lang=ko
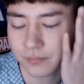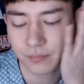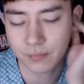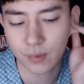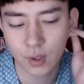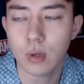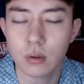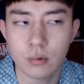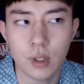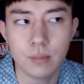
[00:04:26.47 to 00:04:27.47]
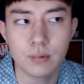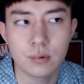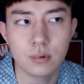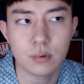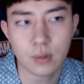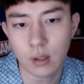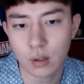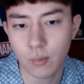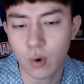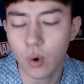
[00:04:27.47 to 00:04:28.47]
음. 다른 테이블들은 다
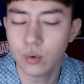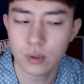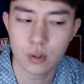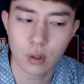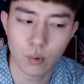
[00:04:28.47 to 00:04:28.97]
이렇게 뭔가 헌팅을